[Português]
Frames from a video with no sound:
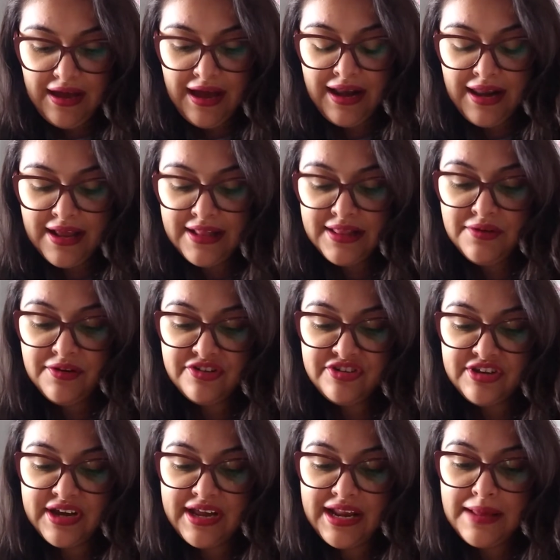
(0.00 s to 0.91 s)
Além de eu
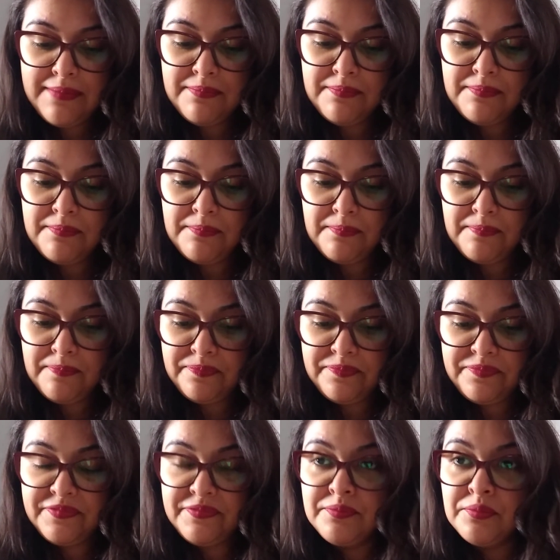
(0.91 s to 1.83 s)
achar que ele é
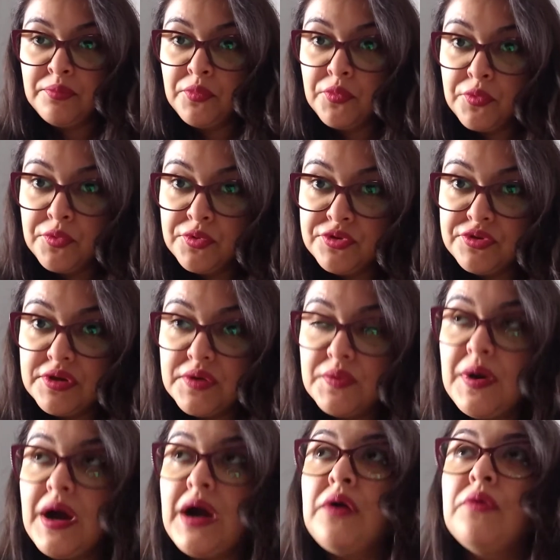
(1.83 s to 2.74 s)
muito
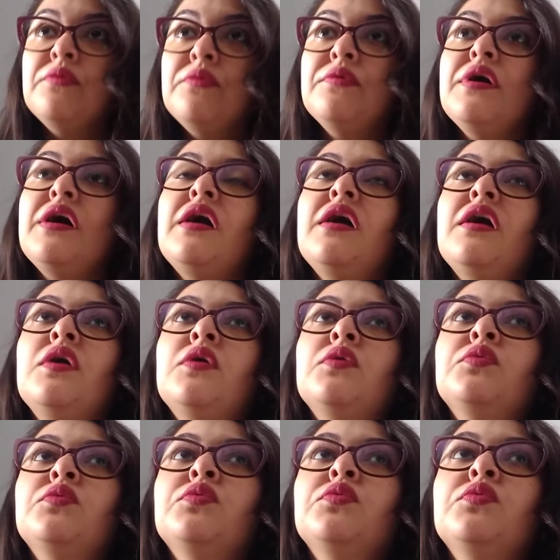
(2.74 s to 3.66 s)
igual
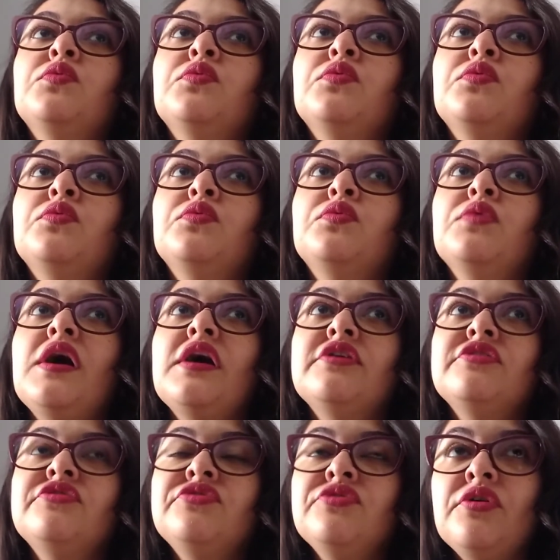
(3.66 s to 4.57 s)
ao
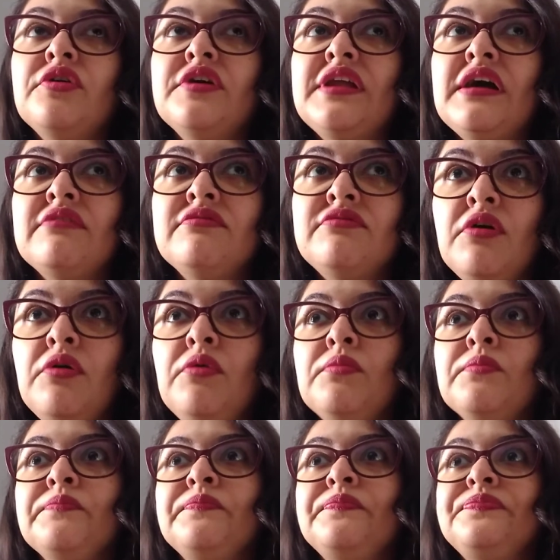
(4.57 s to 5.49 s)
Hair Store da
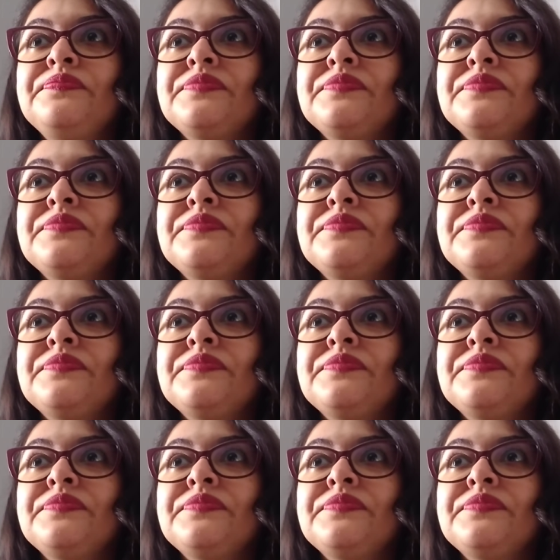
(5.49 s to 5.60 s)
Avon,